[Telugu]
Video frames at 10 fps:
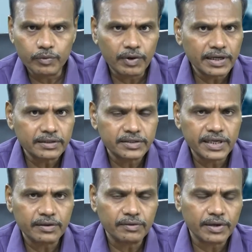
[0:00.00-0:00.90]
వారు ఇచ్చే
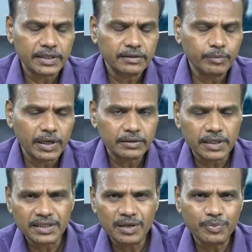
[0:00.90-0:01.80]
వారి
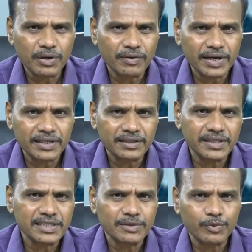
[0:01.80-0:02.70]
దాదాపుగా వారి
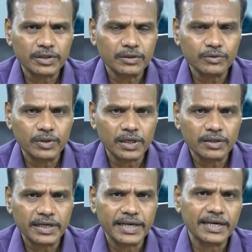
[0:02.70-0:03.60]
దేశం మొత్తం కూడా
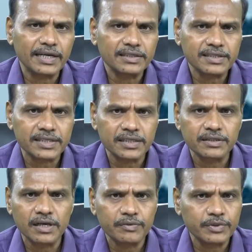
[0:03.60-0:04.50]
అంటే ఎక్కడైతే
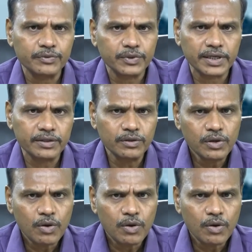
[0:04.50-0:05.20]
సెజులు అవి ఉంటాయో